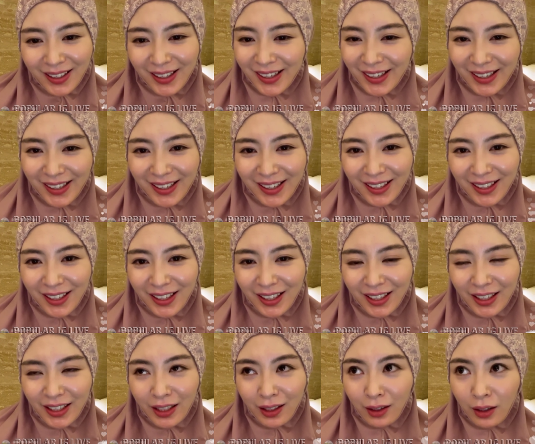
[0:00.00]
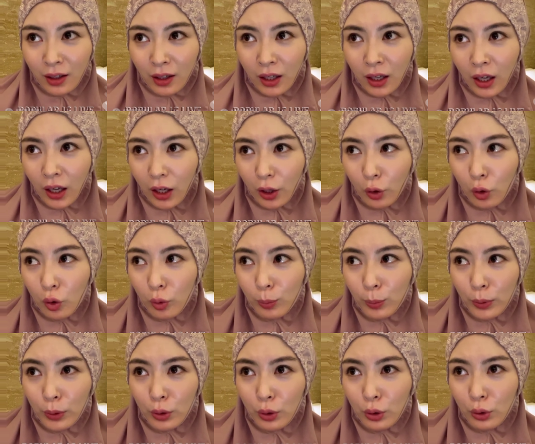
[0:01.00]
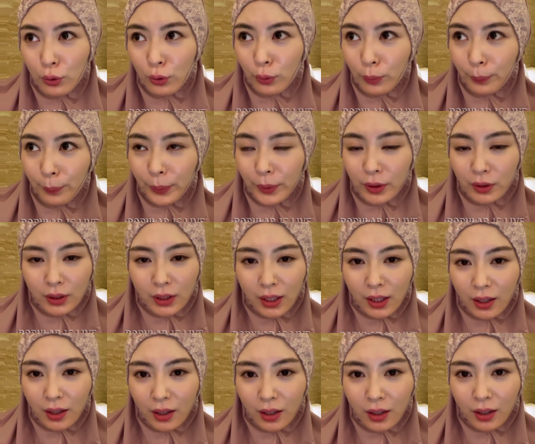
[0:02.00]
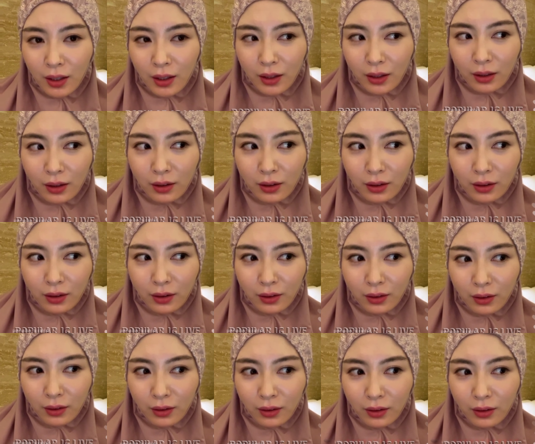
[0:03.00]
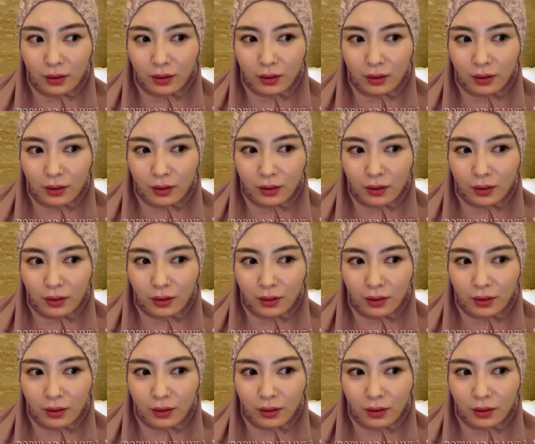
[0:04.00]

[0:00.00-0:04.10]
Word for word: Hai Aku belum pernah ke